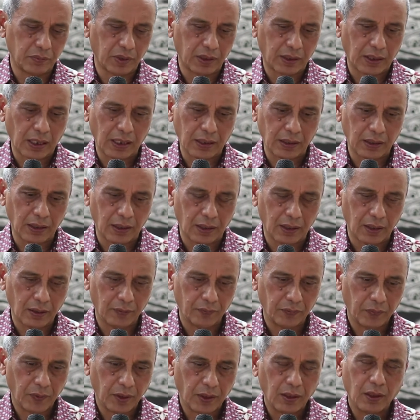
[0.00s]
berkarya,
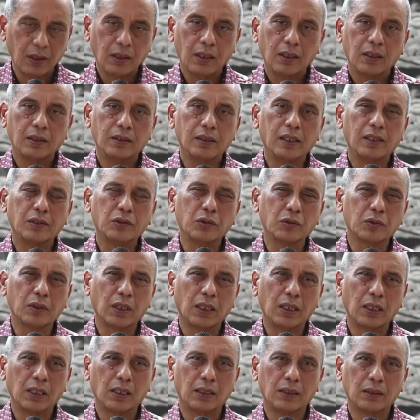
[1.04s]
dia
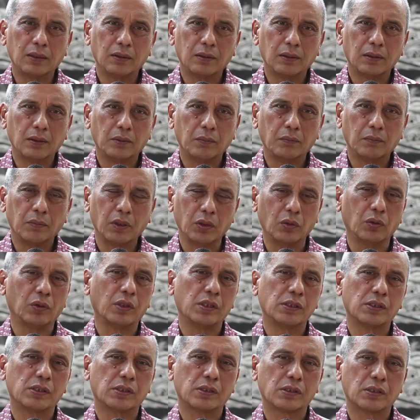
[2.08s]
juga
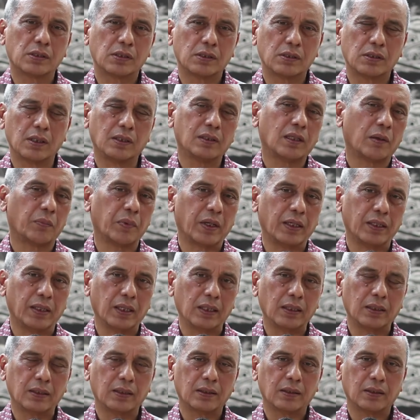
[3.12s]
menulis cerita
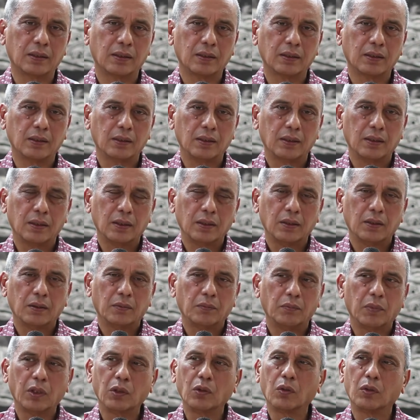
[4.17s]
pendek,
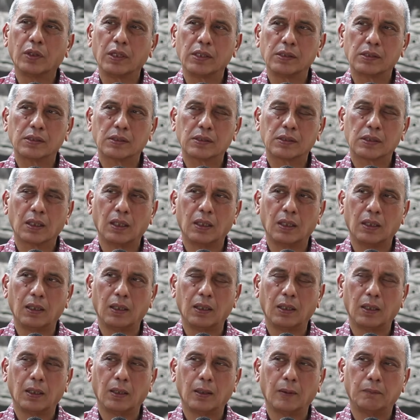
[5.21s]
menulis
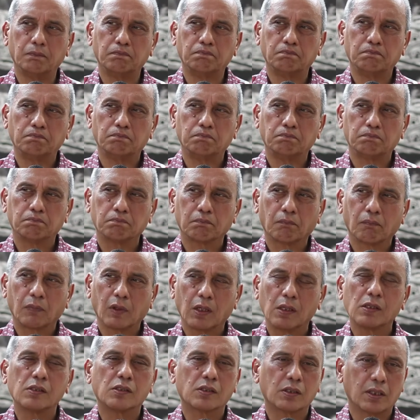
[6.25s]
uh,
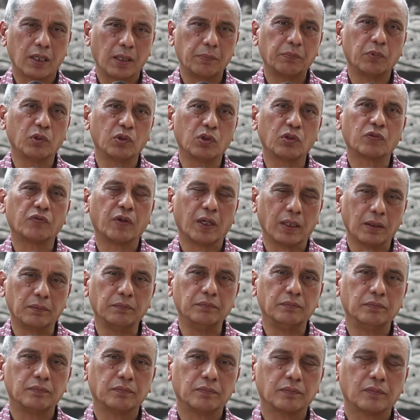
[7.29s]
skrip untuk
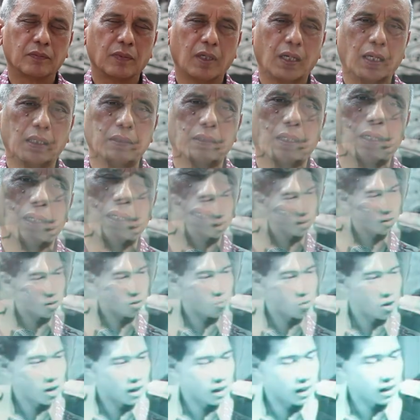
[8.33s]
film, antara lain
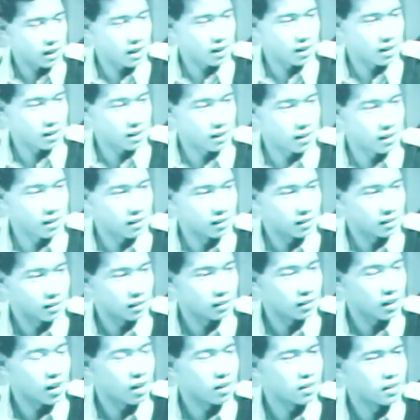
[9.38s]
suatu film yang
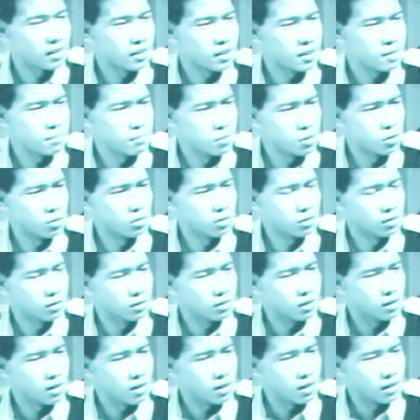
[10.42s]
dianggap
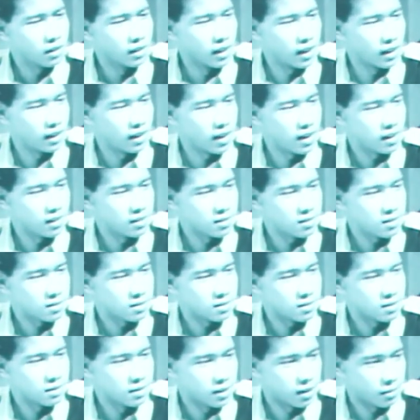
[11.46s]
sebagai
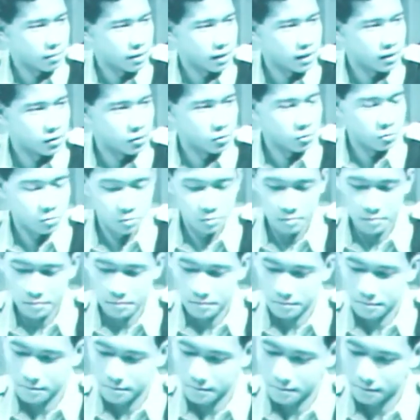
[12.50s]
cikal bakal
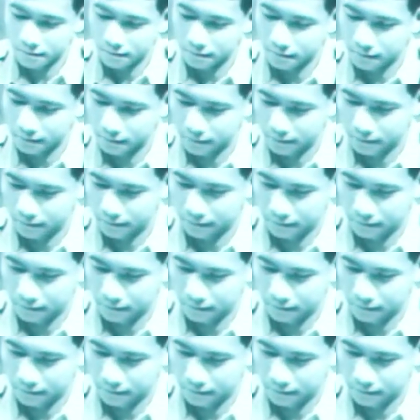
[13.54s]
dari perfilman